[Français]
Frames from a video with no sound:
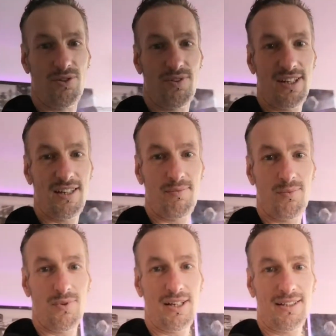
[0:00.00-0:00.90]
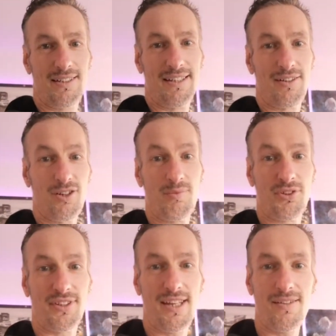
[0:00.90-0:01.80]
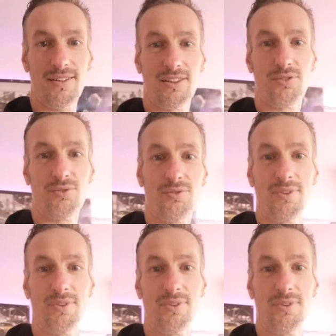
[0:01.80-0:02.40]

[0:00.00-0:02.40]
envoyez-moi des commentaires, voilà tout.